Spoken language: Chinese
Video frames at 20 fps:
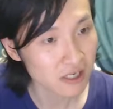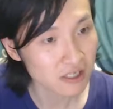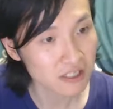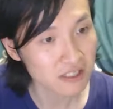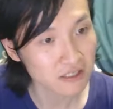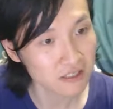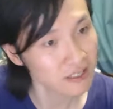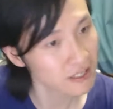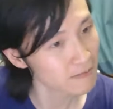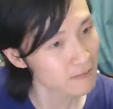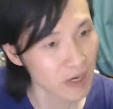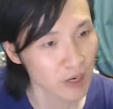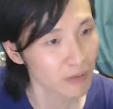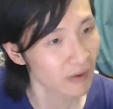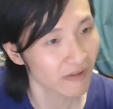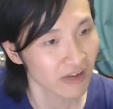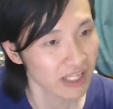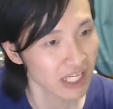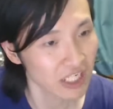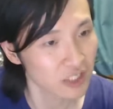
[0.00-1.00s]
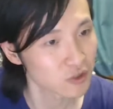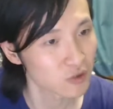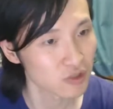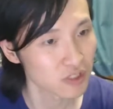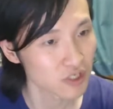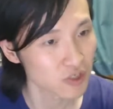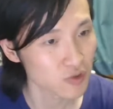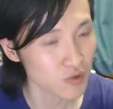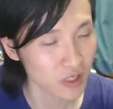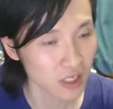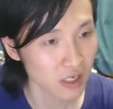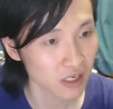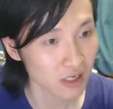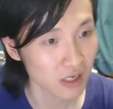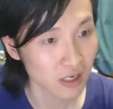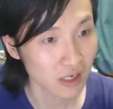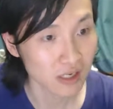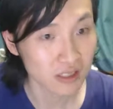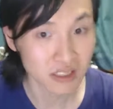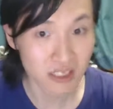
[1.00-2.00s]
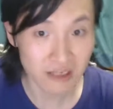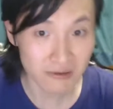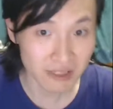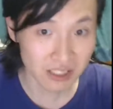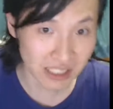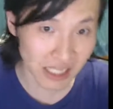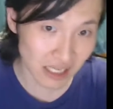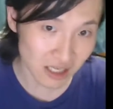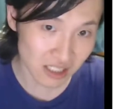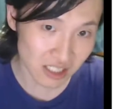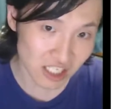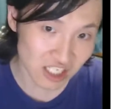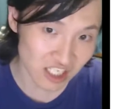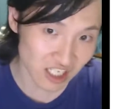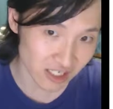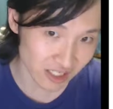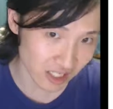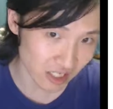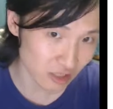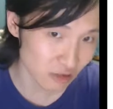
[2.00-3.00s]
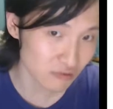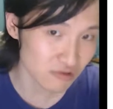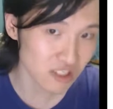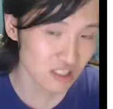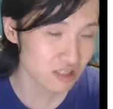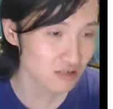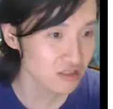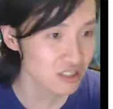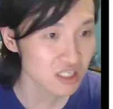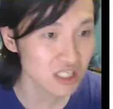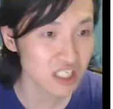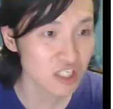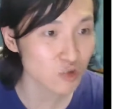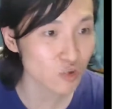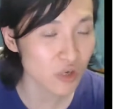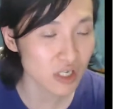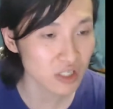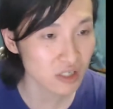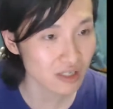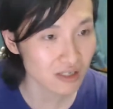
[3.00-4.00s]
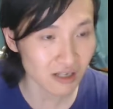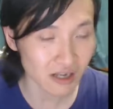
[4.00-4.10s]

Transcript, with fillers: 你没有办法探索哲学的，你得你得到的东西都是一堆